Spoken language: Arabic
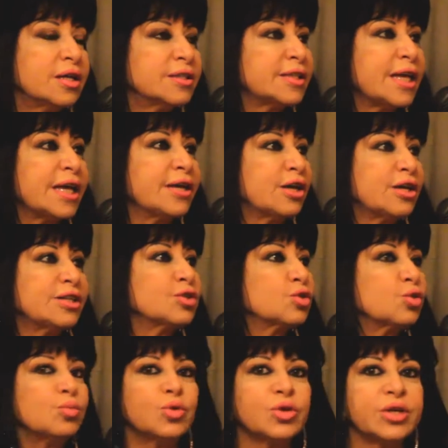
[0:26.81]
زي
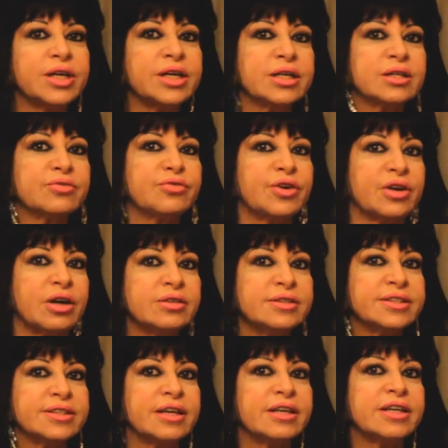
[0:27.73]
رئيس جمهوريه
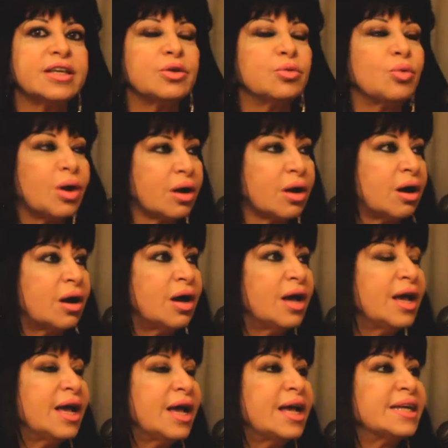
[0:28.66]
فرنسا يجي وقع
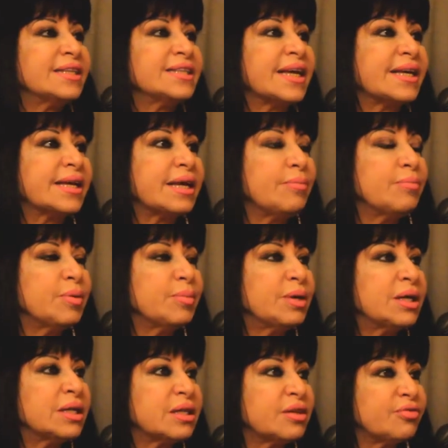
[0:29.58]
هذا الكم
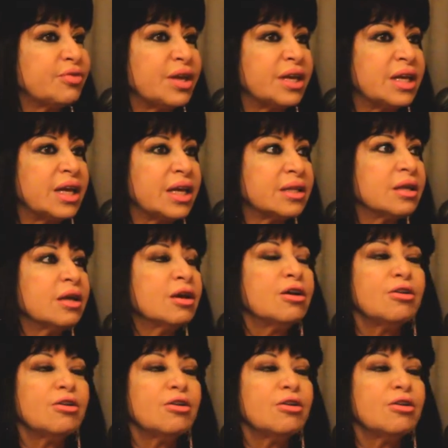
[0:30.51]
من الاتفاقيات